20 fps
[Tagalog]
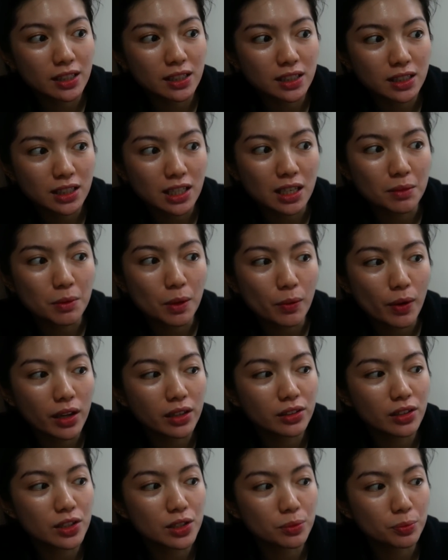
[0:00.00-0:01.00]
this Teamy
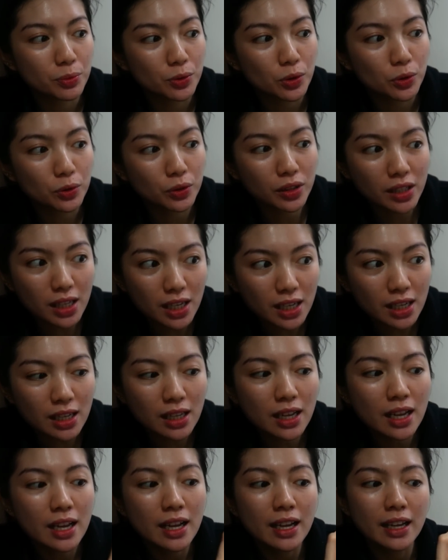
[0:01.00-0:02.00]
Wellness
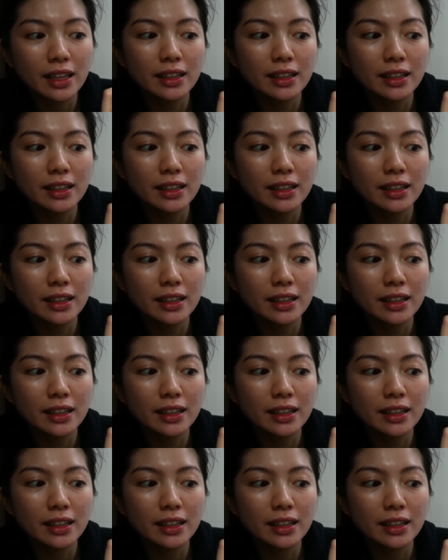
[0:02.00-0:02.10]
Protein